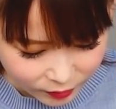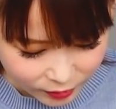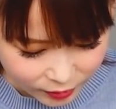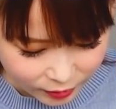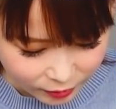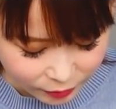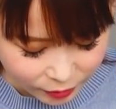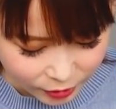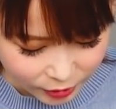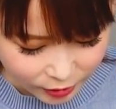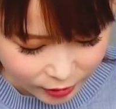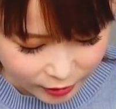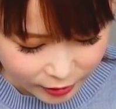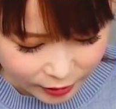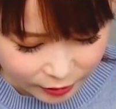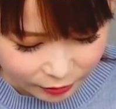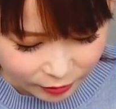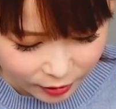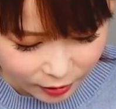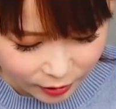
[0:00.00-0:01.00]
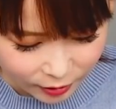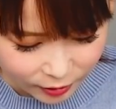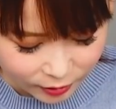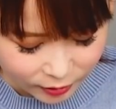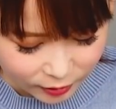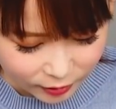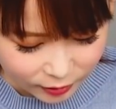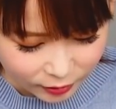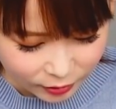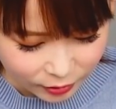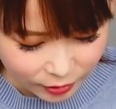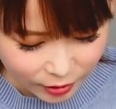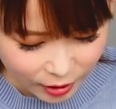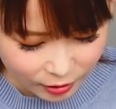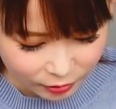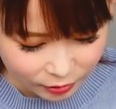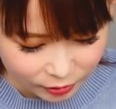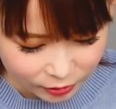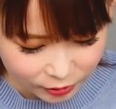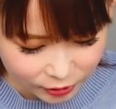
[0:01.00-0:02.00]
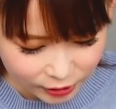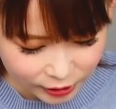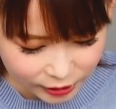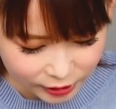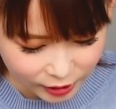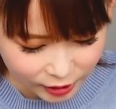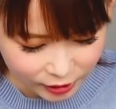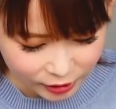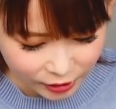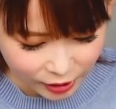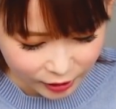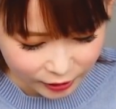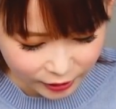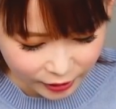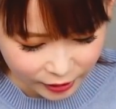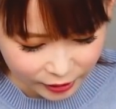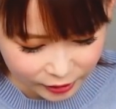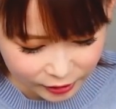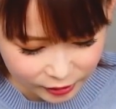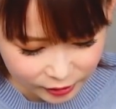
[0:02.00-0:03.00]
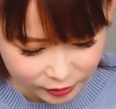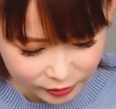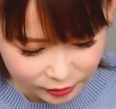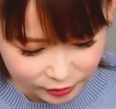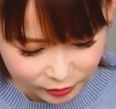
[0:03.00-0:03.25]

ちなみにカレーはご飯をルーに浸す派です。